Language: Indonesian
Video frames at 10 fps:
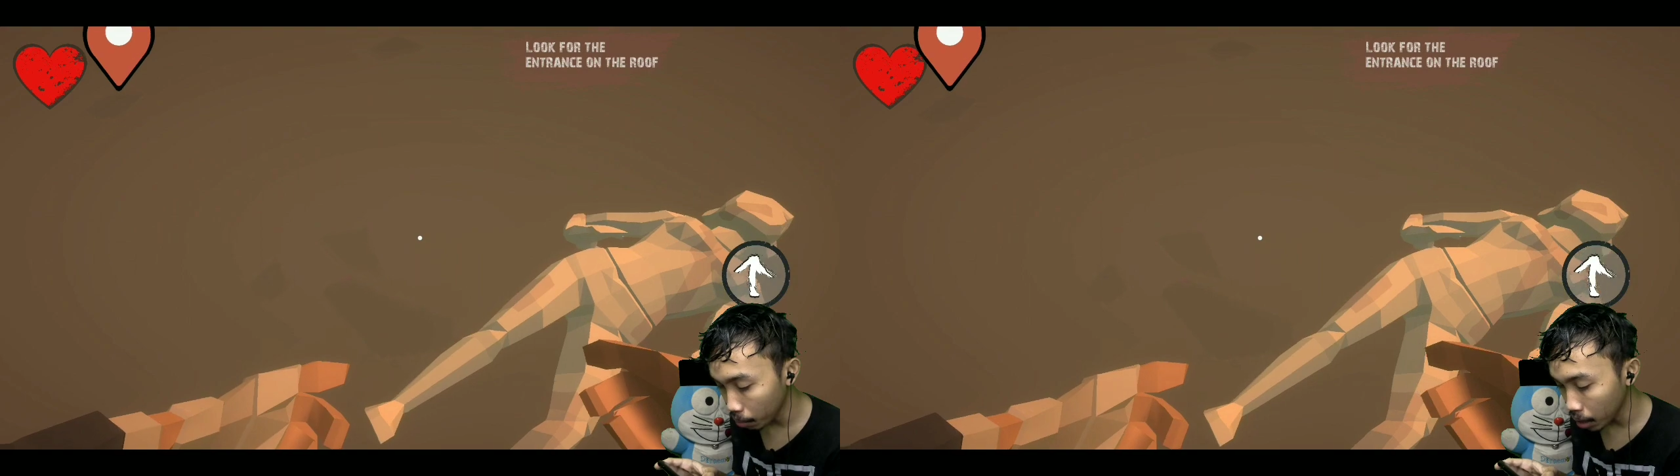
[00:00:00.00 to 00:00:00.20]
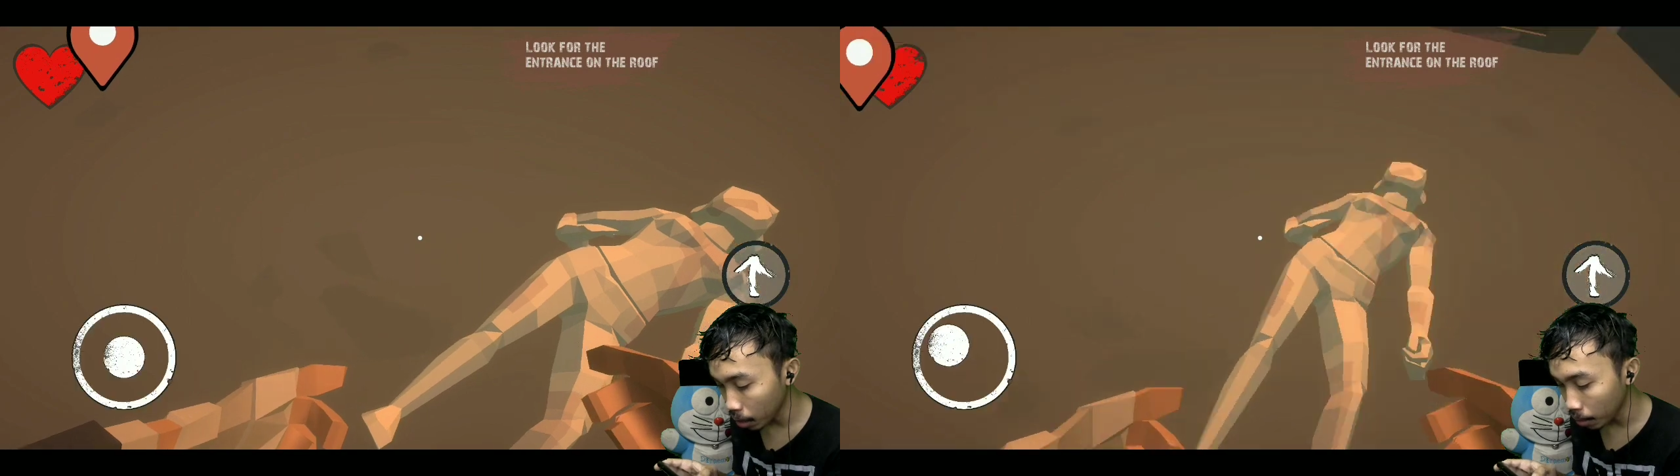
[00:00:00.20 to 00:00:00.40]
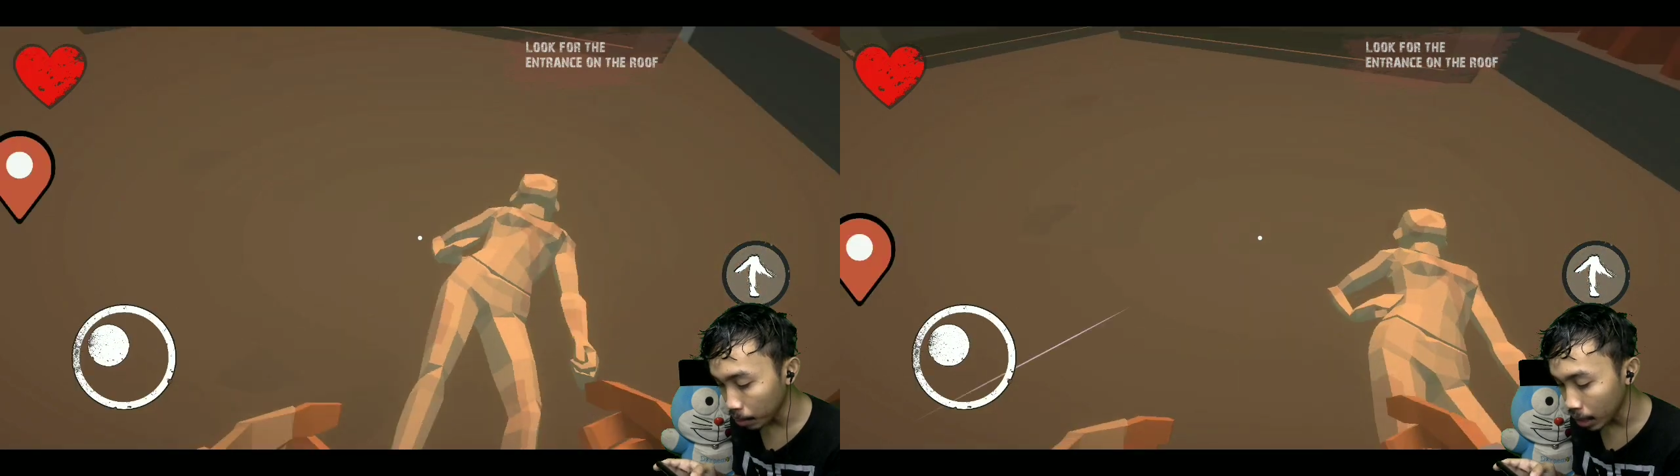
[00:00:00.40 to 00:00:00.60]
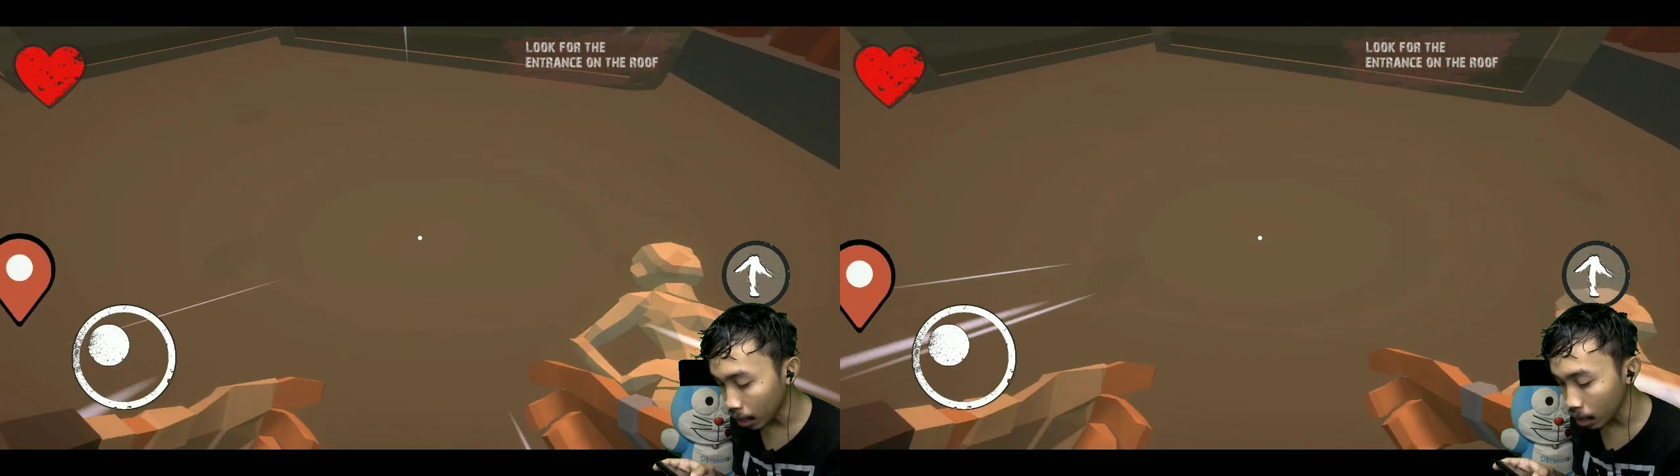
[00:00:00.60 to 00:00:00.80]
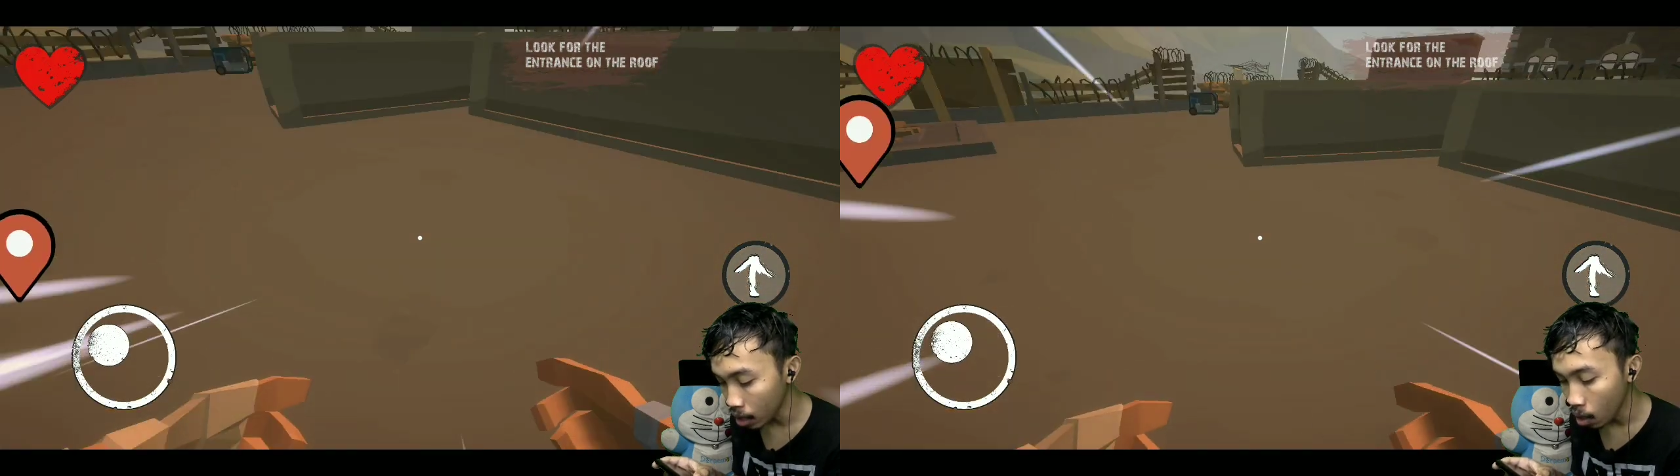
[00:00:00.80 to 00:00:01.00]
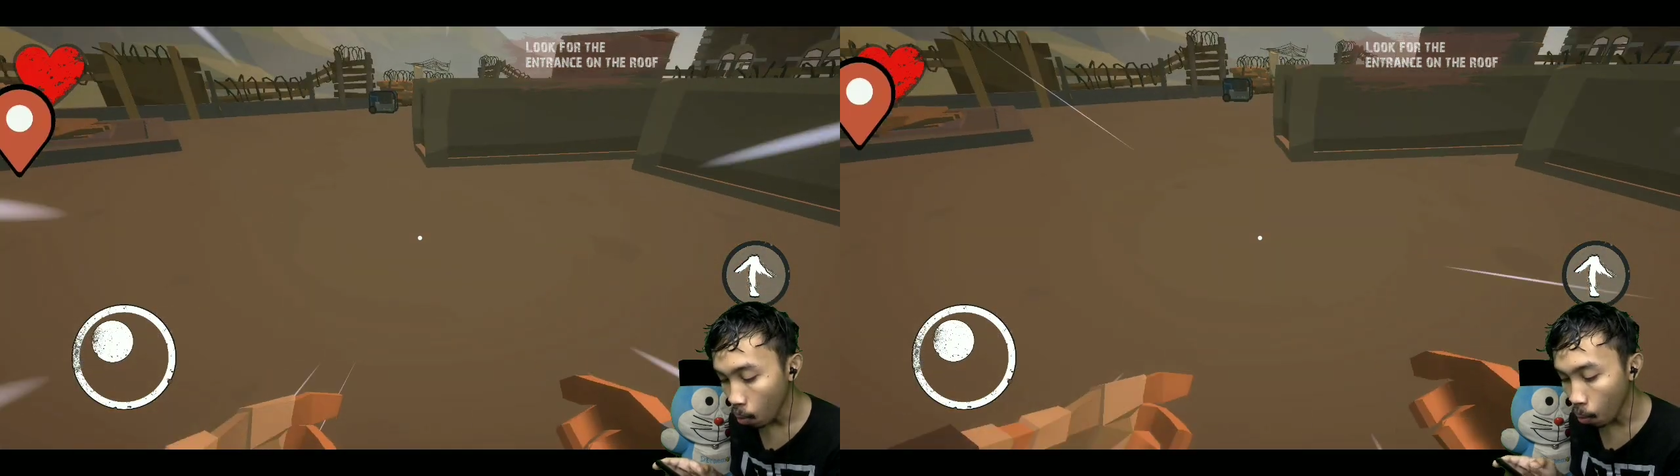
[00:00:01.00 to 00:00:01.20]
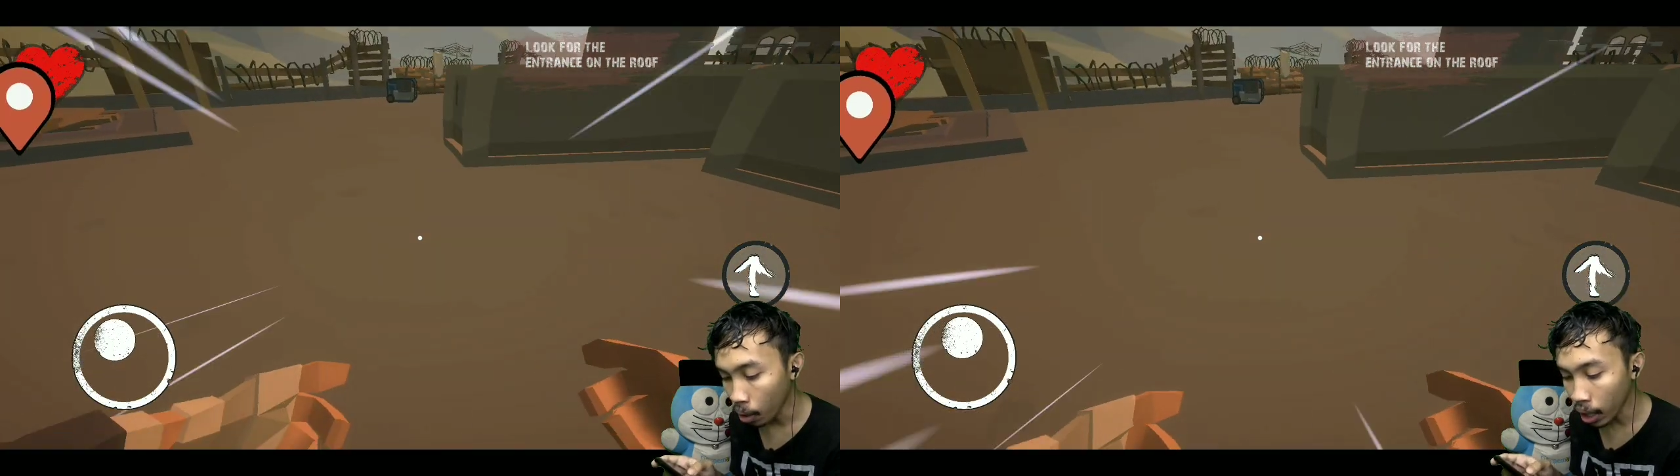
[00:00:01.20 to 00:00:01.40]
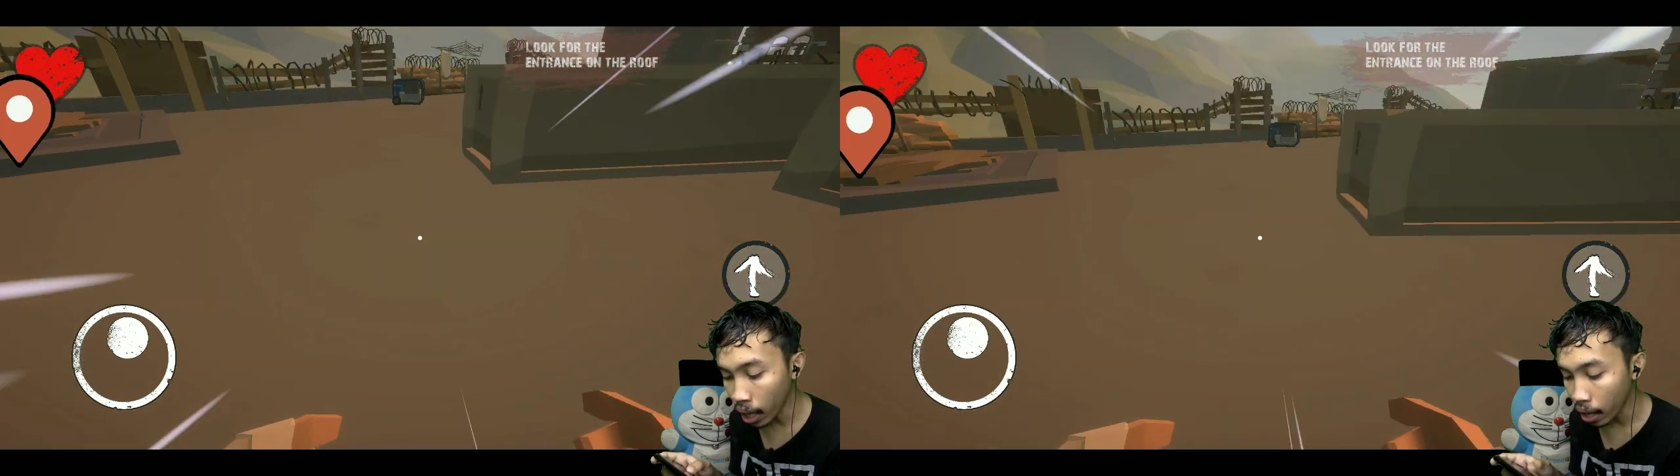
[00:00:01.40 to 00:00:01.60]
berdarah-berdarah? Oke.
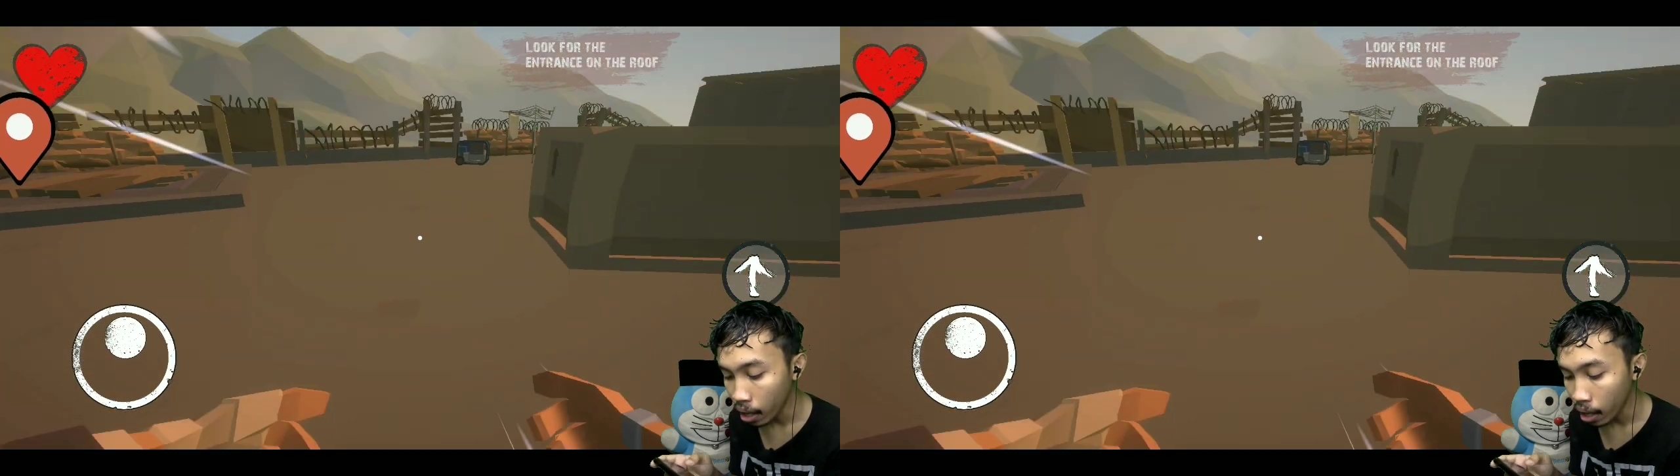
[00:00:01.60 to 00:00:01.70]
Okay.